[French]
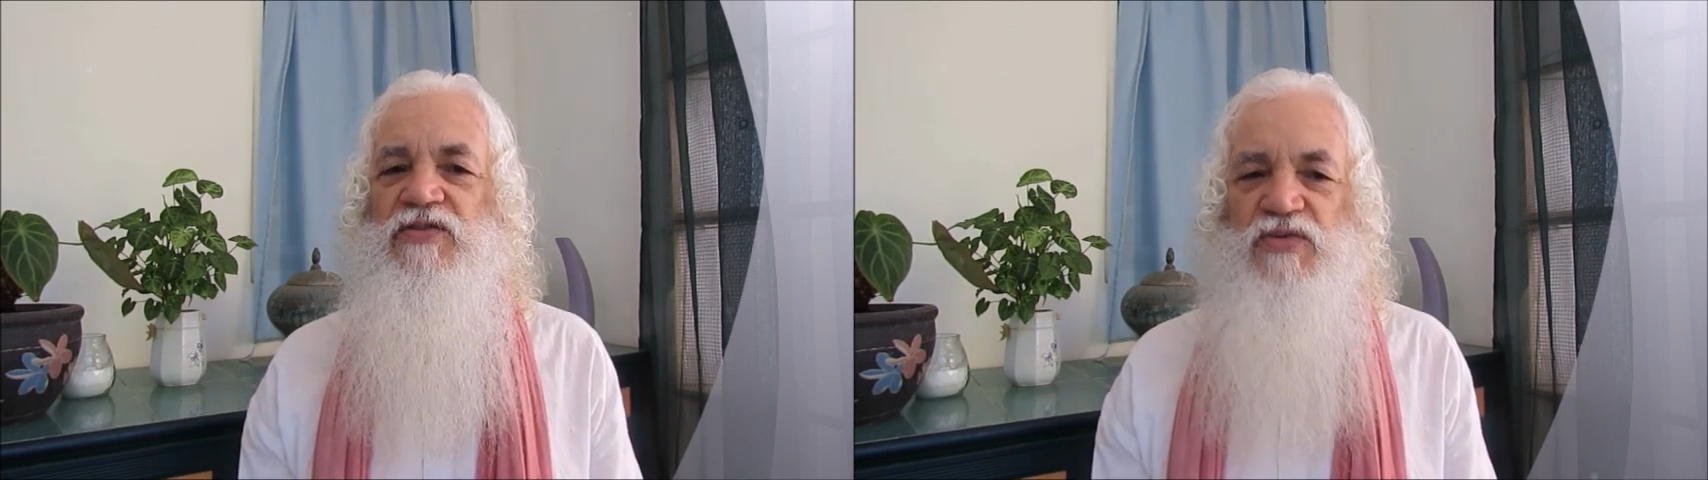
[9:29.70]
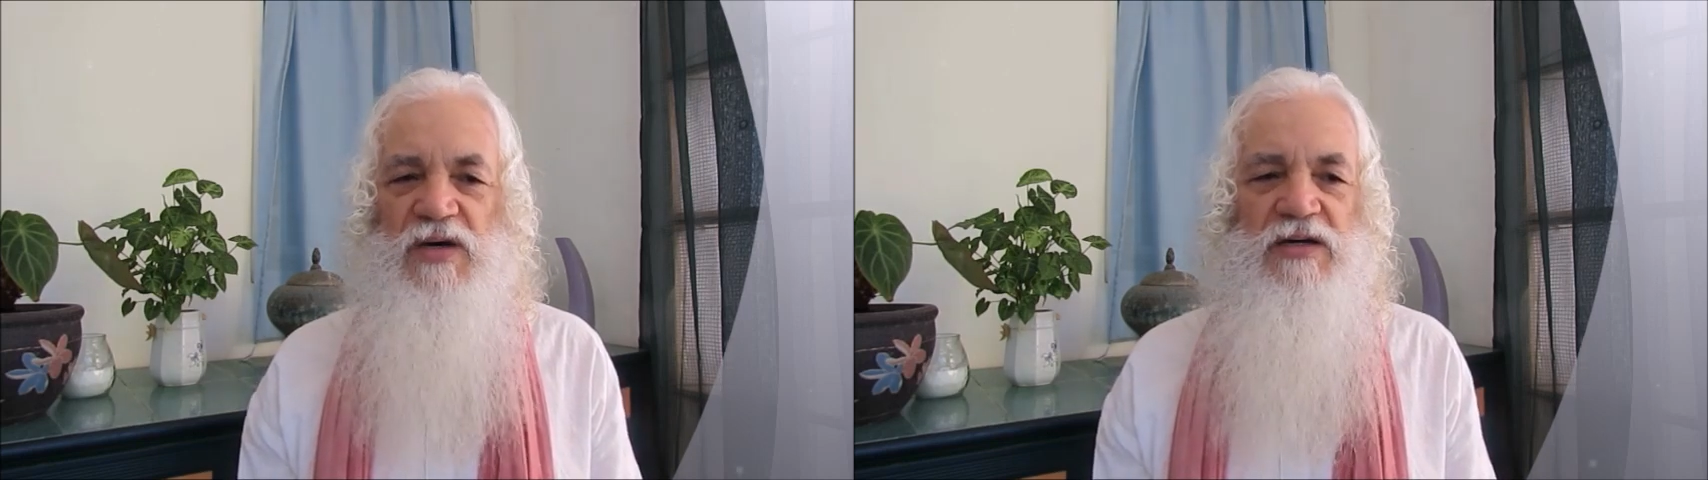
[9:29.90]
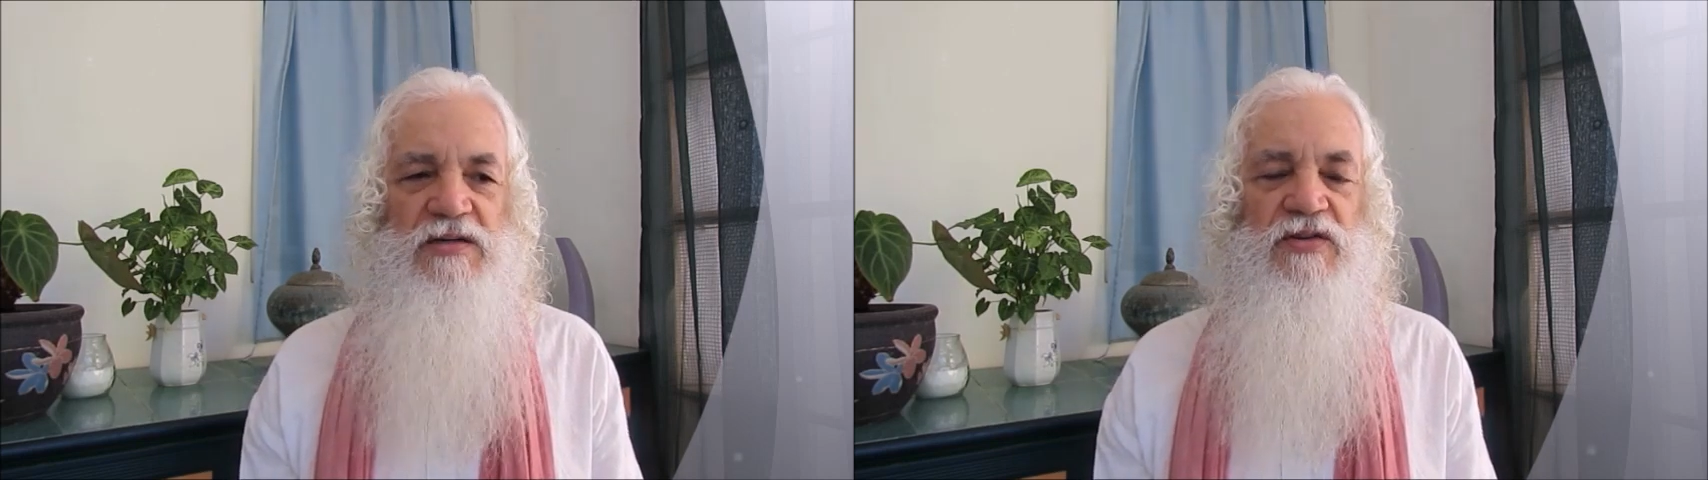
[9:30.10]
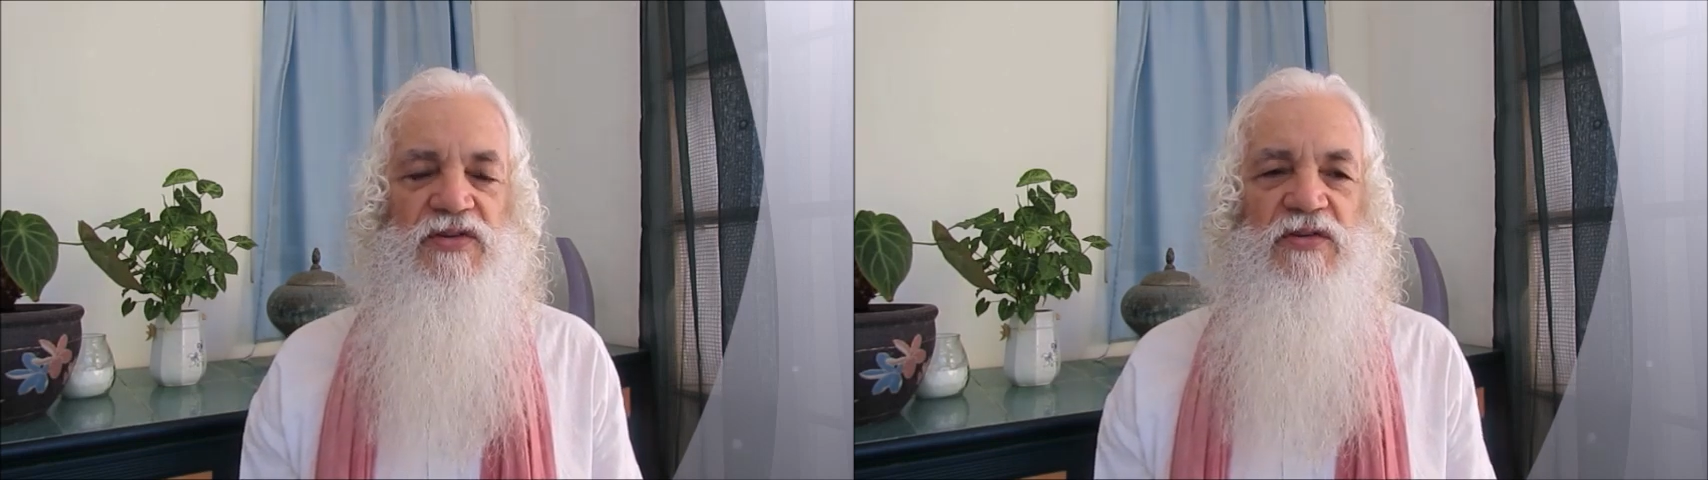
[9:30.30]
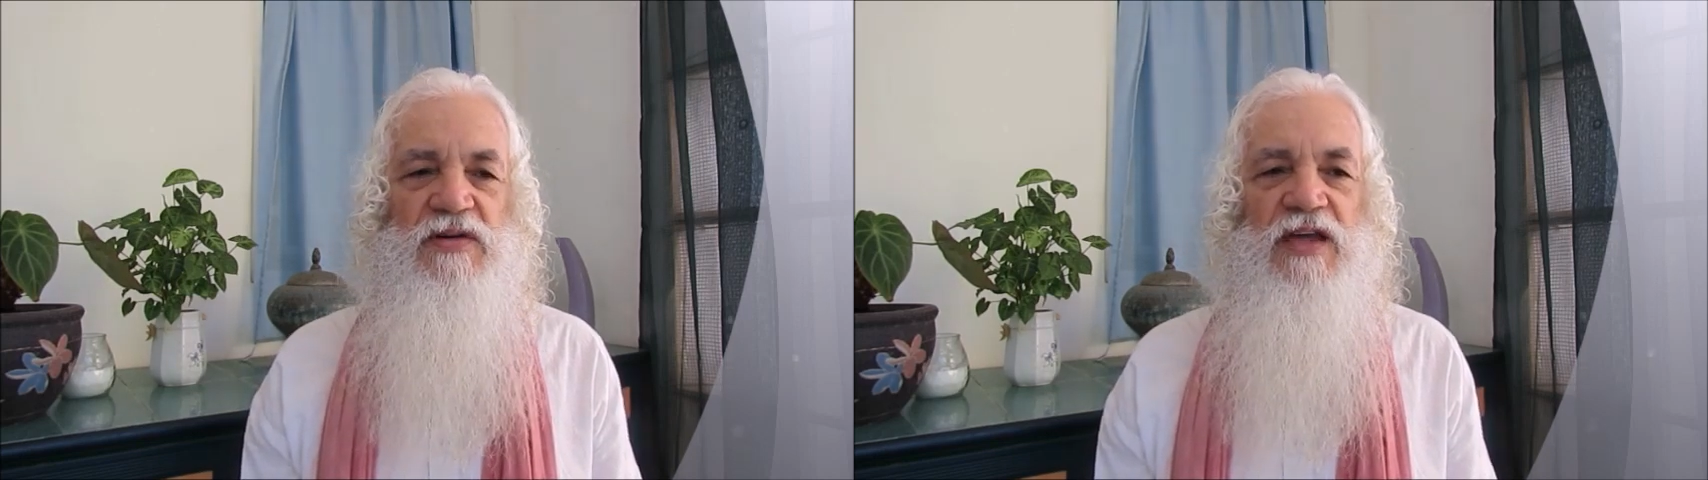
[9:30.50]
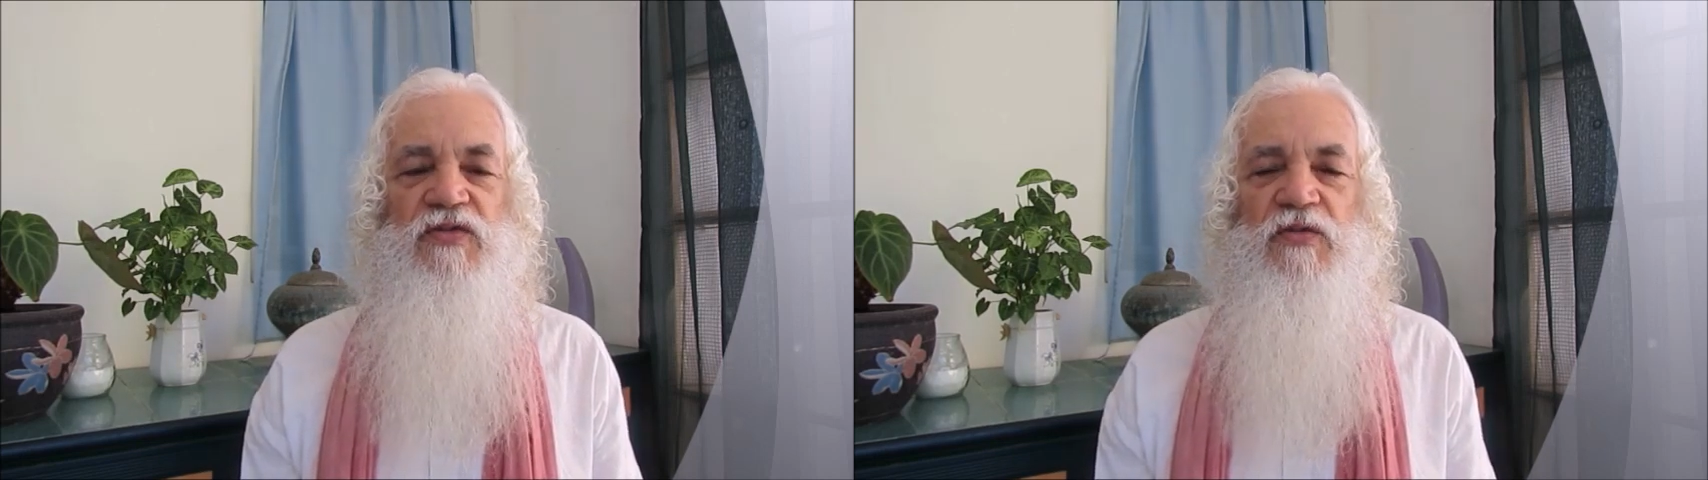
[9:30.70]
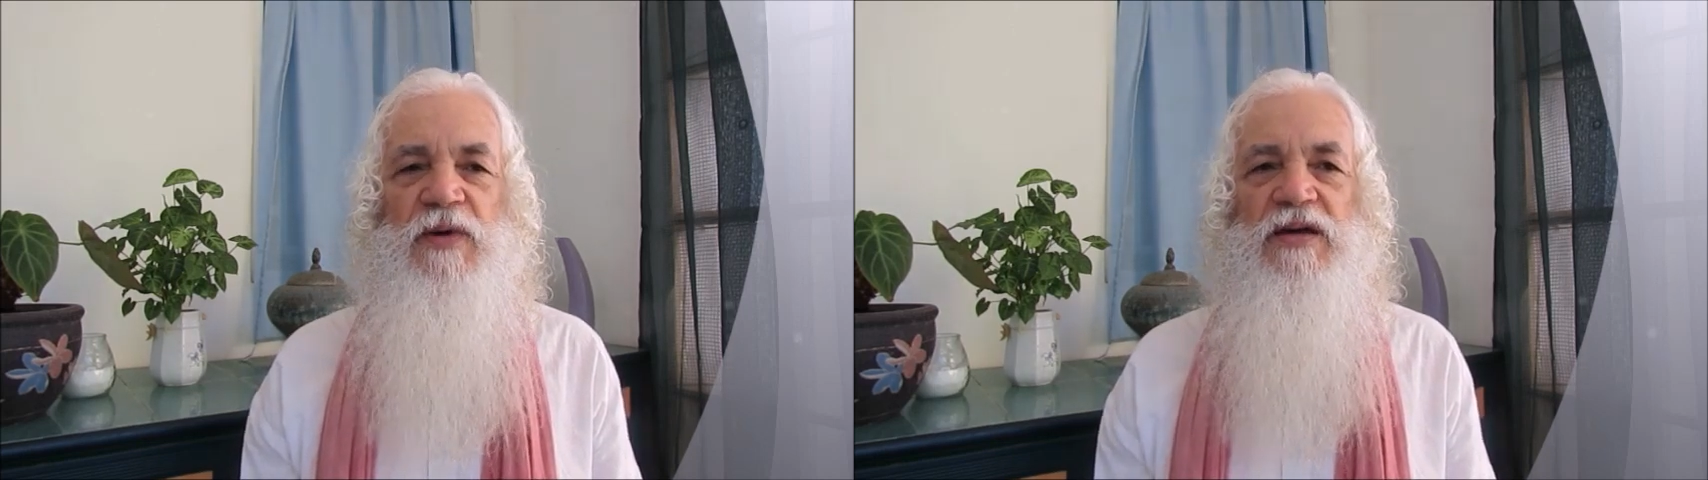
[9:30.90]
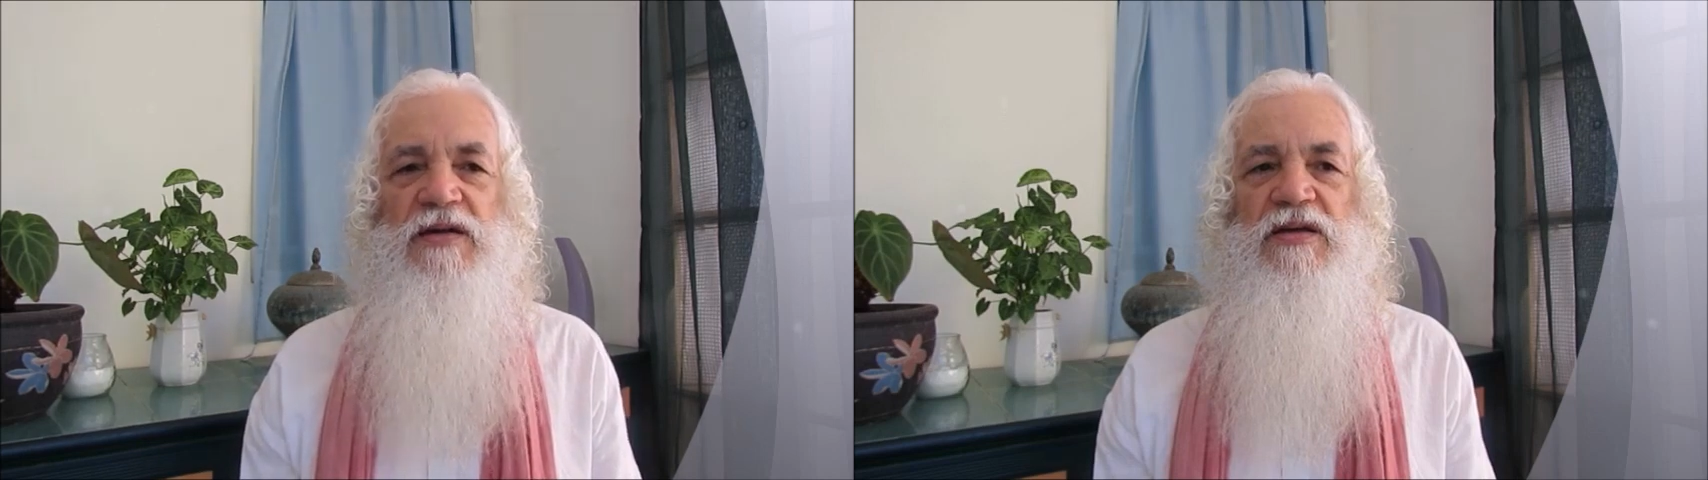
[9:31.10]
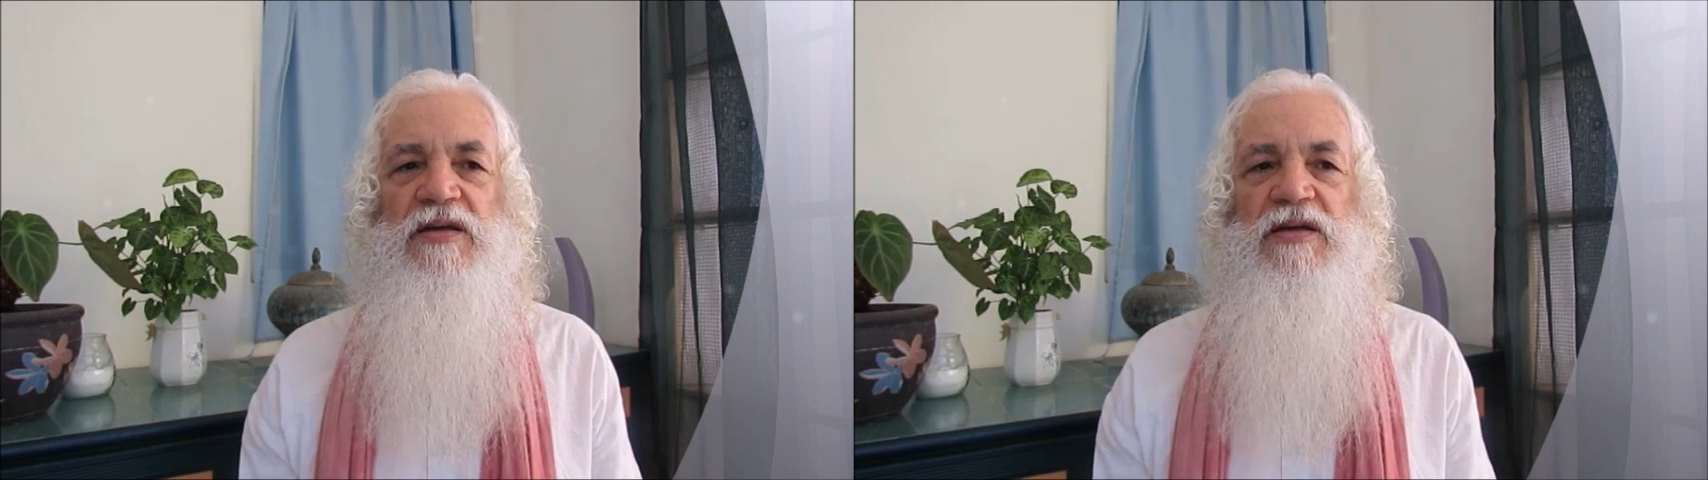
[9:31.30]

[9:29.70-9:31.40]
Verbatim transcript: toi, en tant qu'être humain,